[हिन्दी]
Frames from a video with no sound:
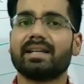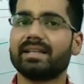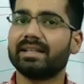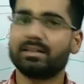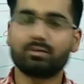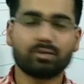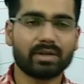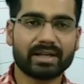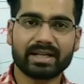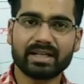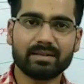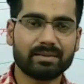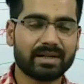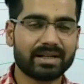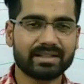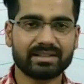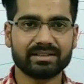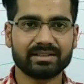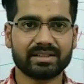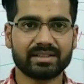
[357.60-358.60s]
ये तो अखिल
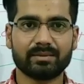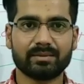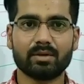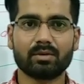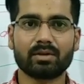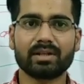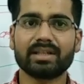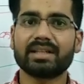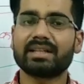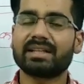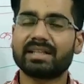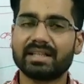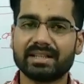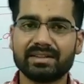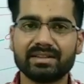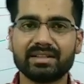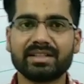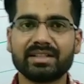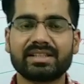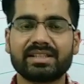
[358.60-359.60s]
भारतीय सेवा हो गई
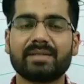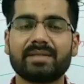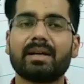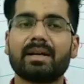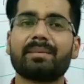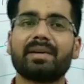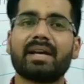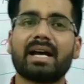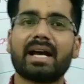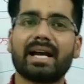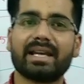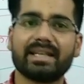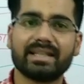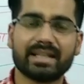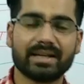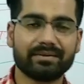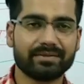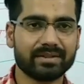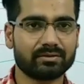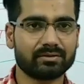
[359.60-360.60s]
केंद्रीय सेवा में आई
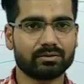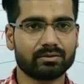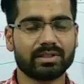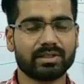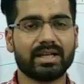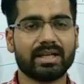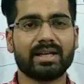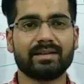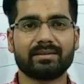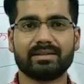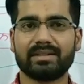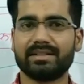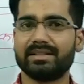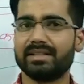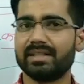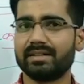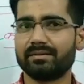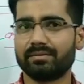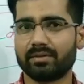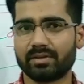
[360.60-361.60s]
हो गया
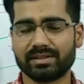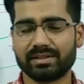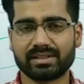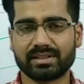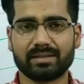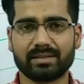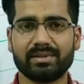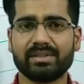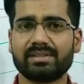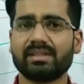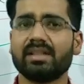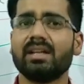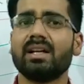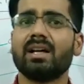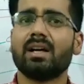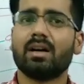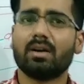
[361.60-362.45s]
इंडियन फॉरेन सर्विस